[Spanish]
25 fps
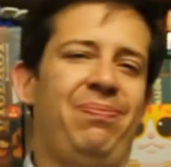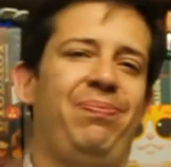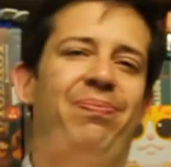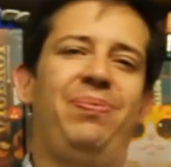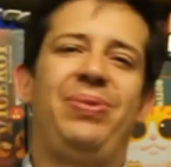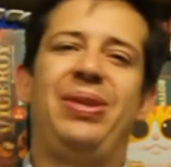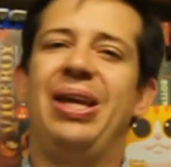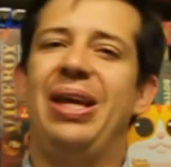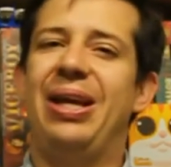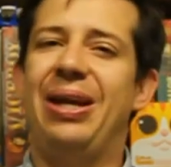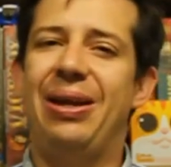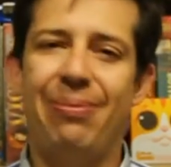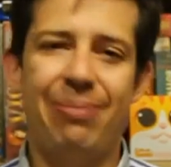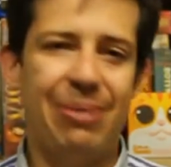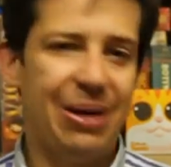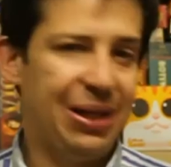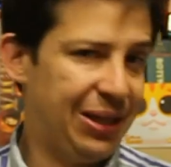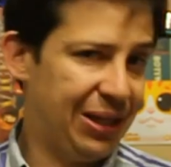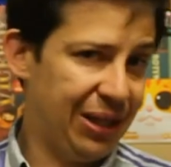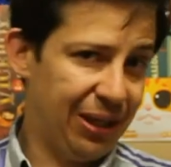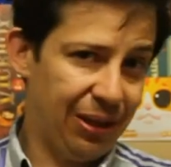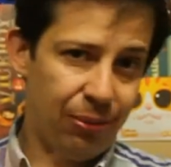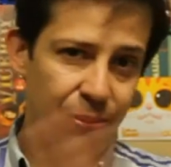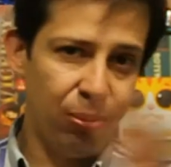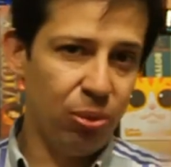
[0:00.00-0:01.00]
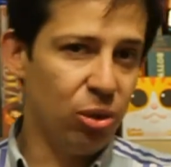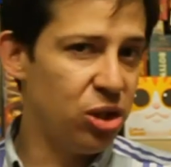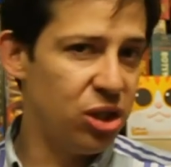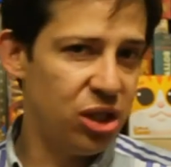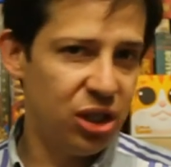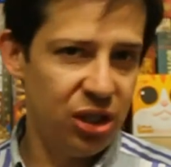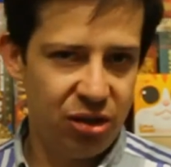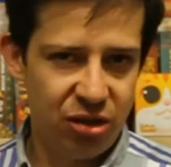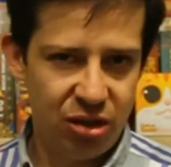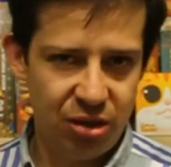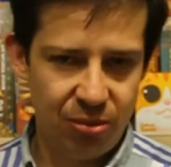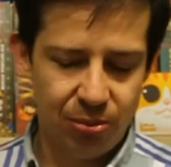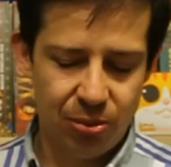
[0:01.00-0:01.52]
tiene, va a tener
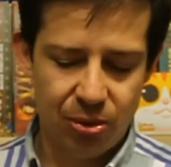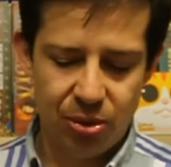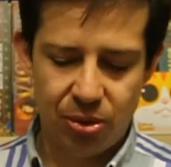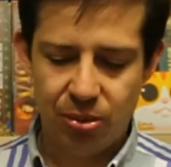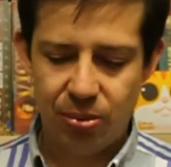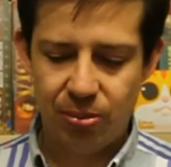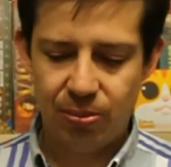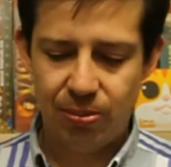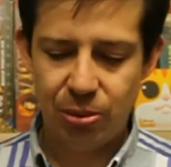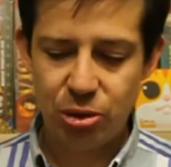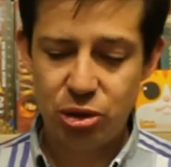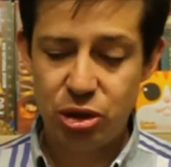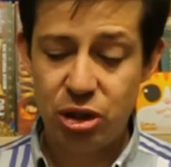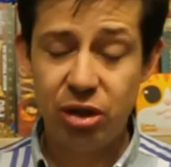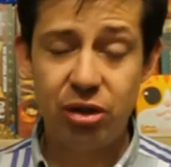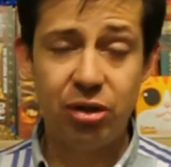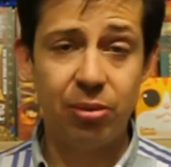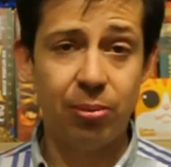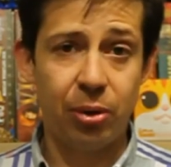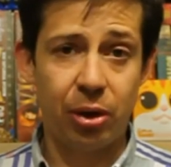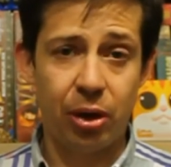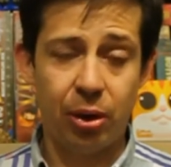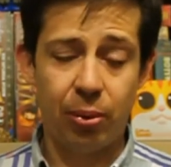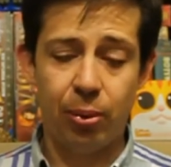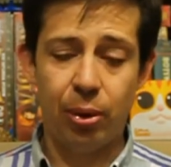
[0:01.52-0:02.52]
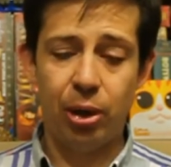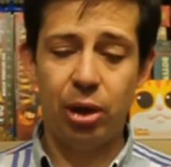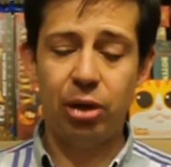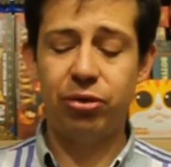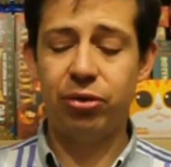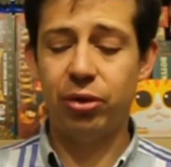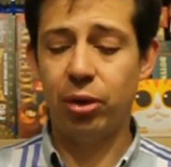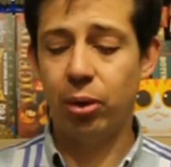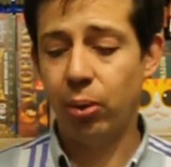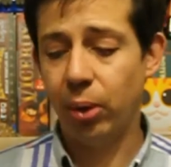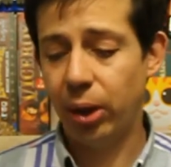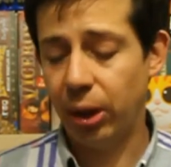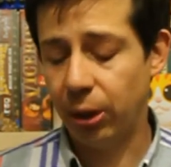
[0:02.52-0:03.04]
muchísimo, muchísimo revuelo este
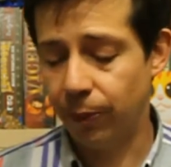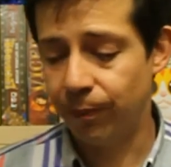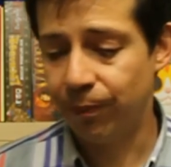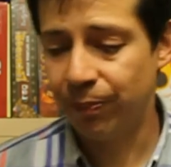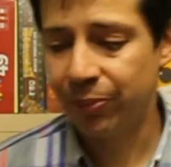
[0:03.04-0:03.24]
juego.